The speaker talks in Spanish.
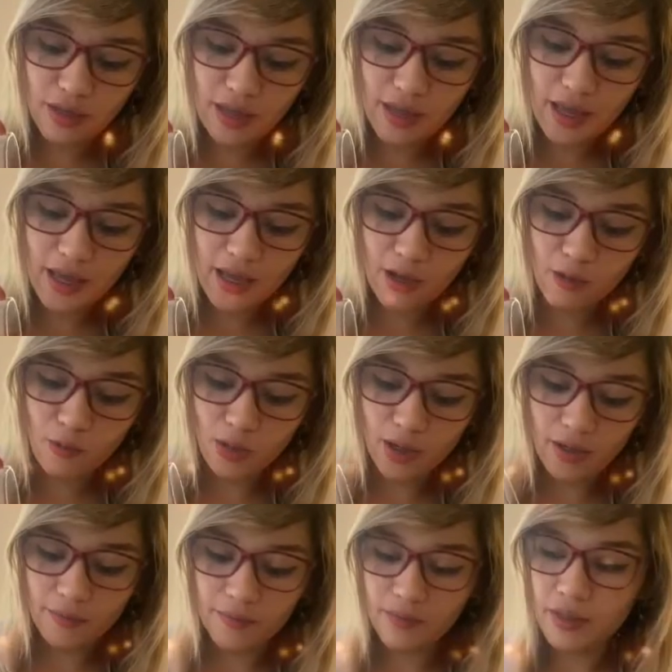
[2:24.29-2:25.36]
de
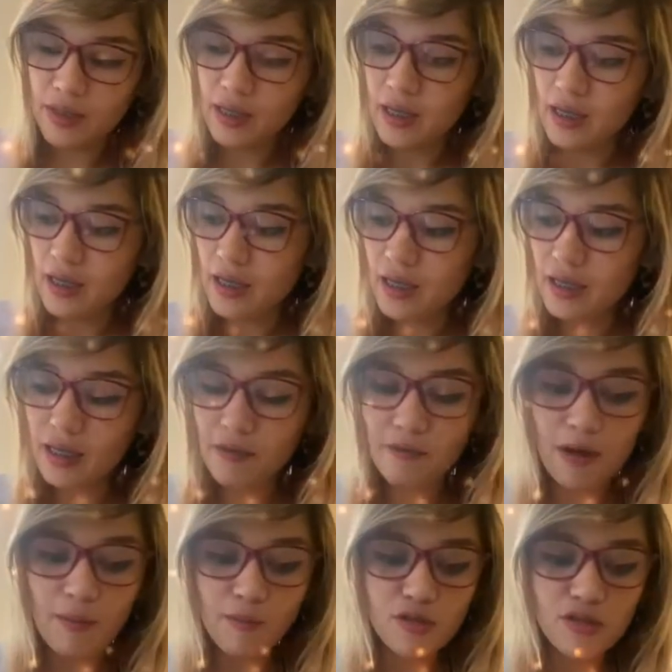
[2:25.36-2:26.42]
agua y
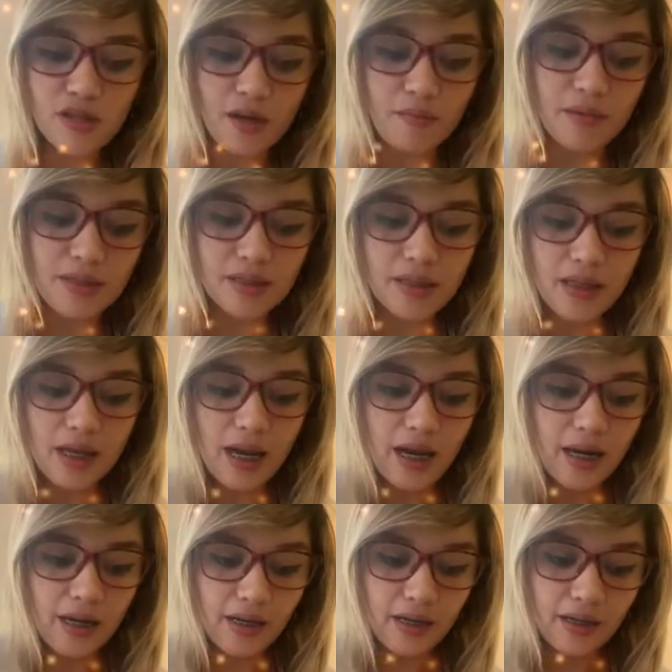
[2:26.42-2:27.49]
vamos a
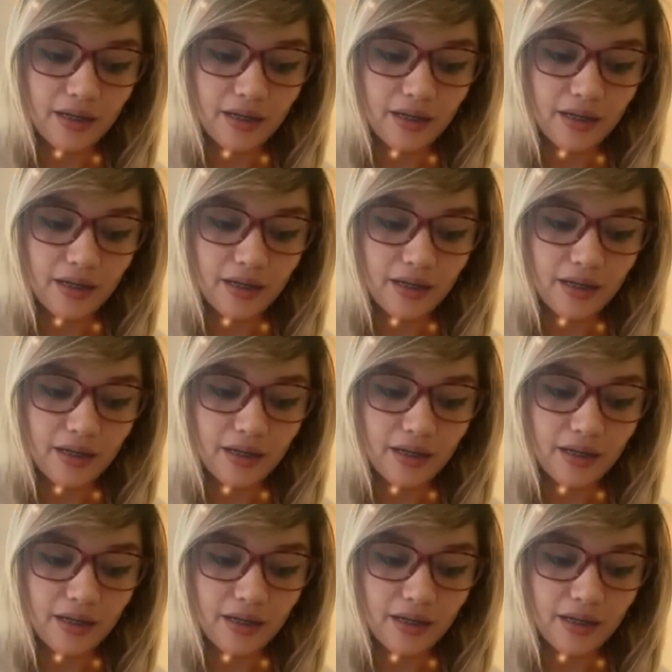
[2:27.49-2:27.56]
mezclar